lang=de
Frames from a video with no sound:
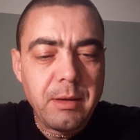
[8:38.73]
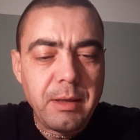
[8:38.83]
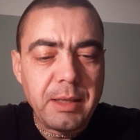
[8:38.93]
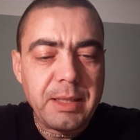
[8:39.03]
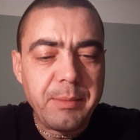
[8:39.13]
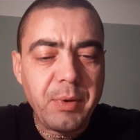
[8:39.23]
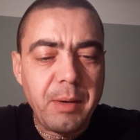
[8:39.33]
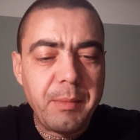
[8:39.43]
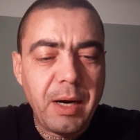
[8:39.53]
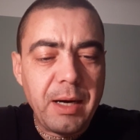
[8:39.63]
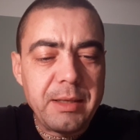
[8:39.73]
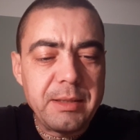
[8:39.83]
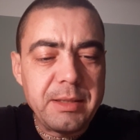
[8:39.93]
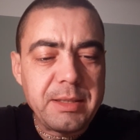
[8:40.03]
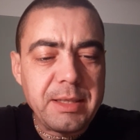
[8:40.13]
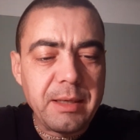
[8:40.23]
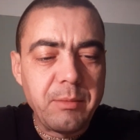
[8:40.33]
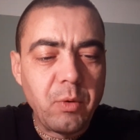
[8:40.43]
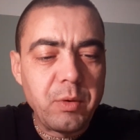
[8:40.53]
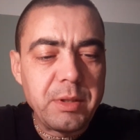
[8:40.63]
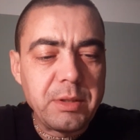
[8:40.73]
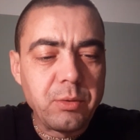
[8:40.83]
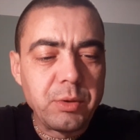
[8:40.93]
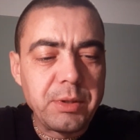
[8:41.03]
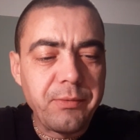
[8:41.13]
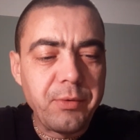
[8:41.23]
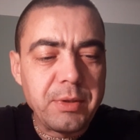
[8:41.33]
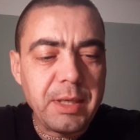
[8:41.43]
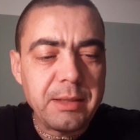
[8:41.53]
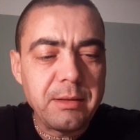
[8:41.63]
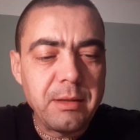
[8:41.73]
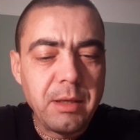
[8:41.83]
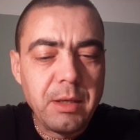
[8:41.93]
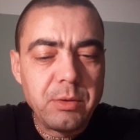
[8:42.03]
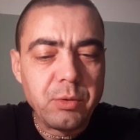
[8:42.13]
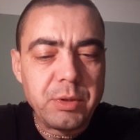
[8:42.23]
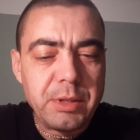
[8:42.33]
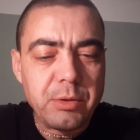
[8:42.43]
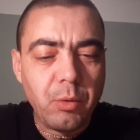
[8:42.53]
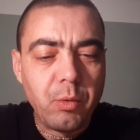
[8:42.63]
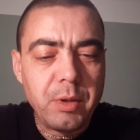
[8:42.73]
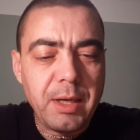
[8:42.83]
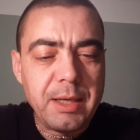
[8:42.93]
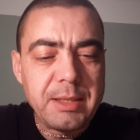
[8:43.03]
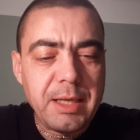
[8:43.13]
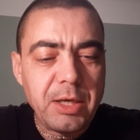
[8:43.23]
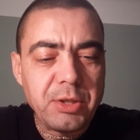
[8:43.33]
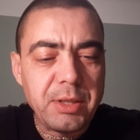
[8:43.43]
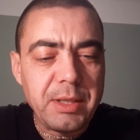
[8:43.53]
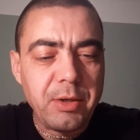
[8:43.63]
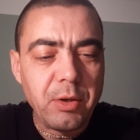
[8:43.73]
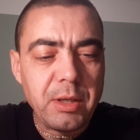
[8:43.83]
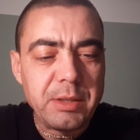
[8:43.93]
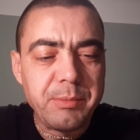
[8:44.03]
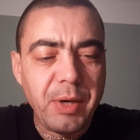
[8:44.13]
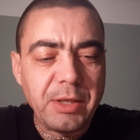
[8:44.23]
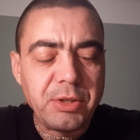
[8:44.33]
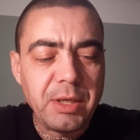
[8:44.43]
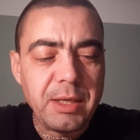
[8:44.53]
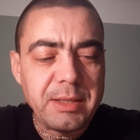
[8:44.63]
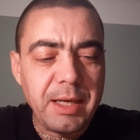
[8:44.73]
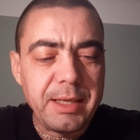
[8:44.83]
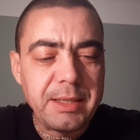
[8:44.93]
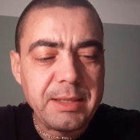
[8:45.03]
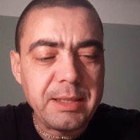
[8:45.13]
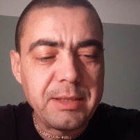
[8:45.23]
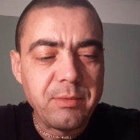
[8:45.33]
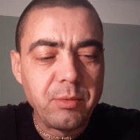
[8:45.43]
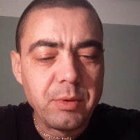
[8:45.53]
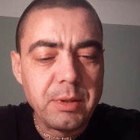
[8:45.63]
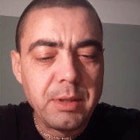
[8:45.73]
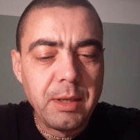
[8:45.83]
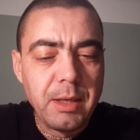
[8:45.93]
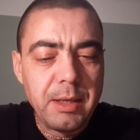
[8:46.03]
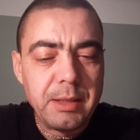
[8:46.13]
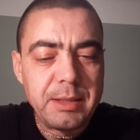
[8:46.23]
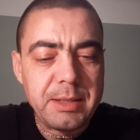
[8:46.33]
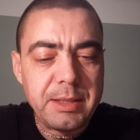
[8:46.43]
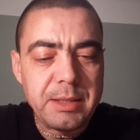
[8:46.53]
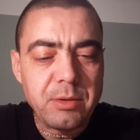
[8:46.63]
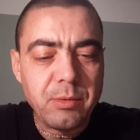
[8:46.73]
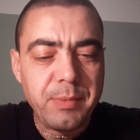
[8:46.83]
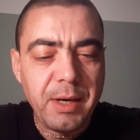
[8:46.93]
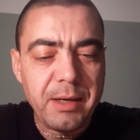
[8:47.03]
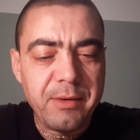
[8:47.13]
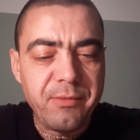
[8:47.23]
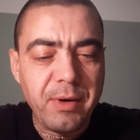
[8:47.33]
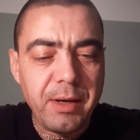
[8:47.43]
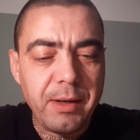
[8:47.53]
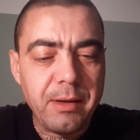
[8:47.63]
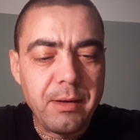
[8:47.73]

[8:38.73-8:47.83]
Nachdem Brahmanen die Zeremonien durchgeführt hatten, durch die Drona als Herrscher der nördlichen Panchalas eingesetzt wurde, ließ dieser Drupada frei.